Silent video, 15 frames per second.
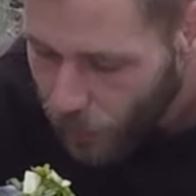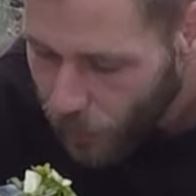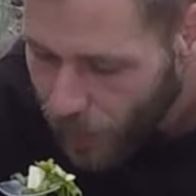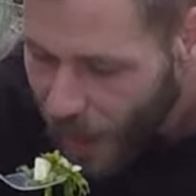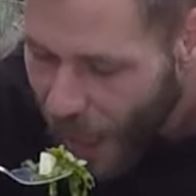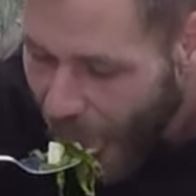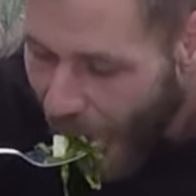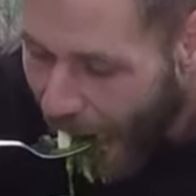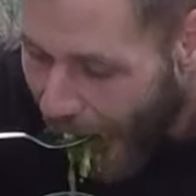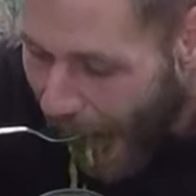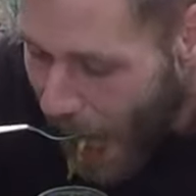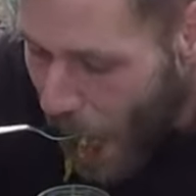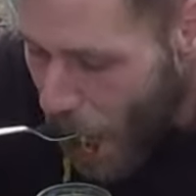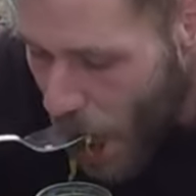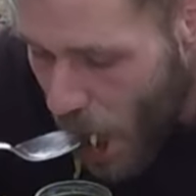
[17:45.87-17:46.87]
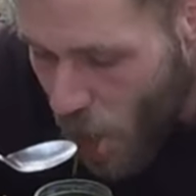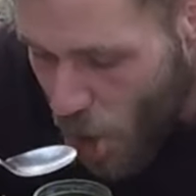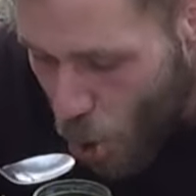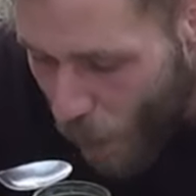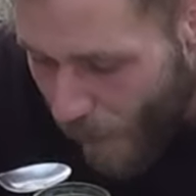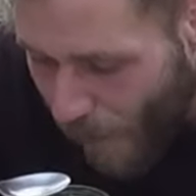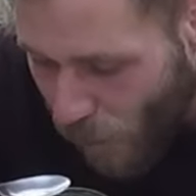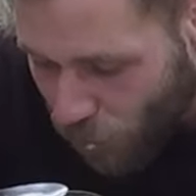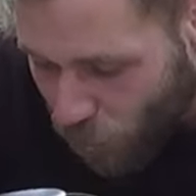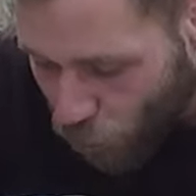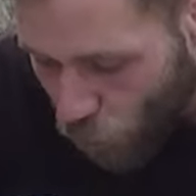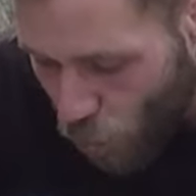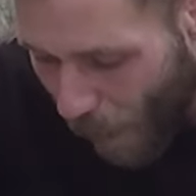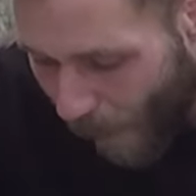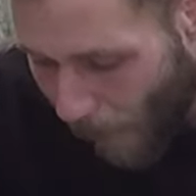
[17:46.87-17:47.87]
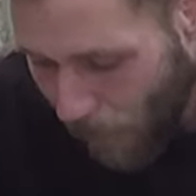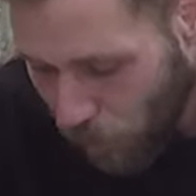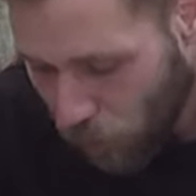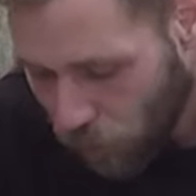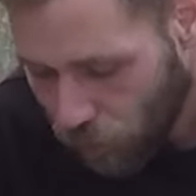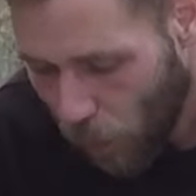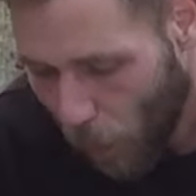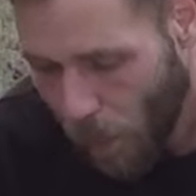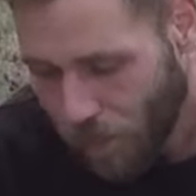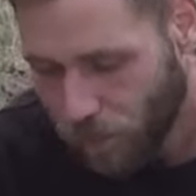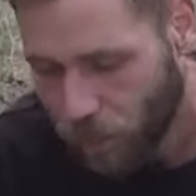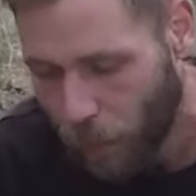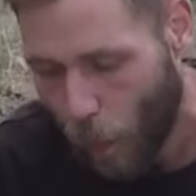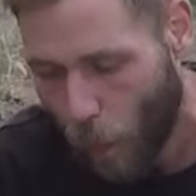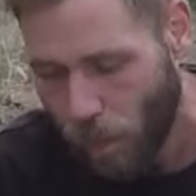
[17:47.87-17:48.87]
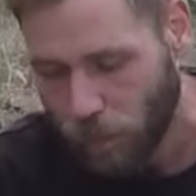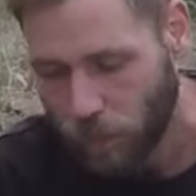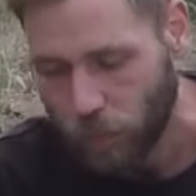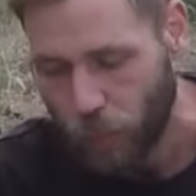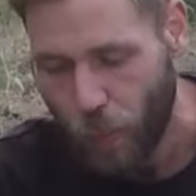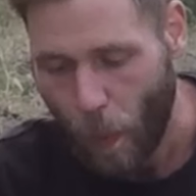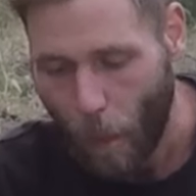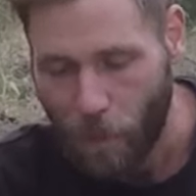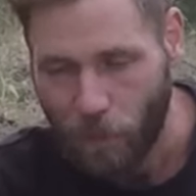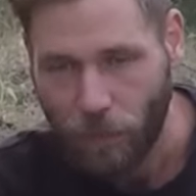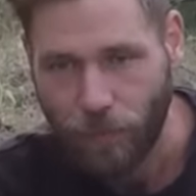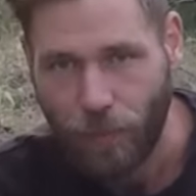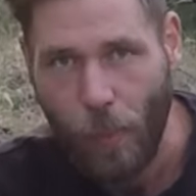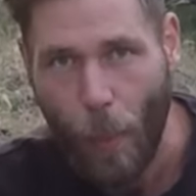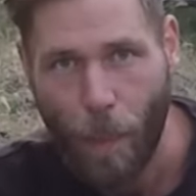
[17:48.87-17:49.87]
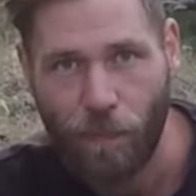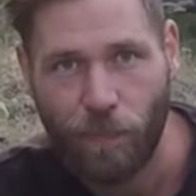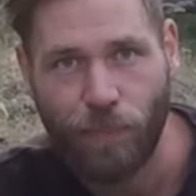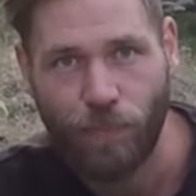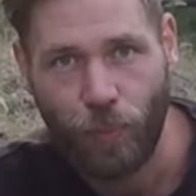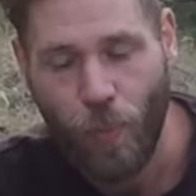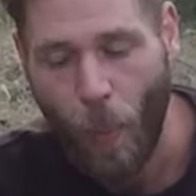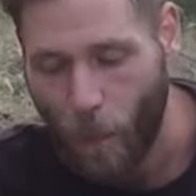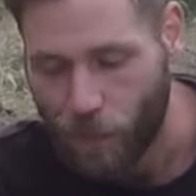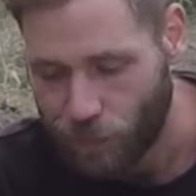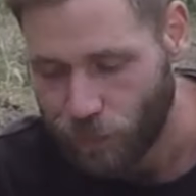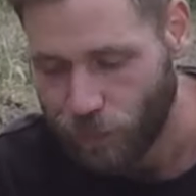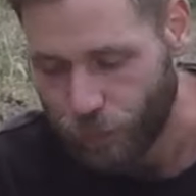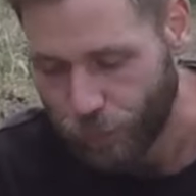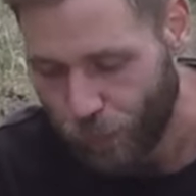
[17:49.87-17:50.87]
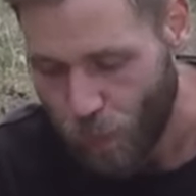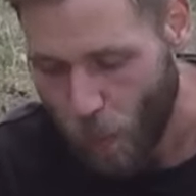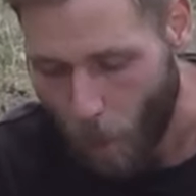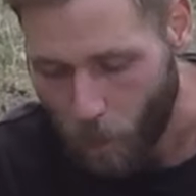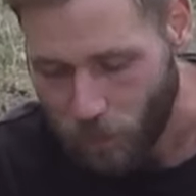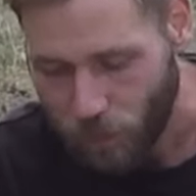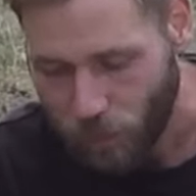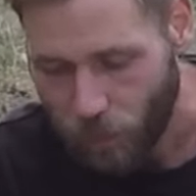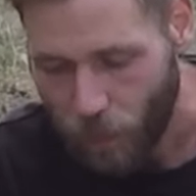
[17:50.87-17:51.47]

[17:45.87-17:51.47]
Also scheinbar ist bei Sauerkraut machen sehr wichtig, dass 2% des Inhaltes mhm. Salz sein sollte.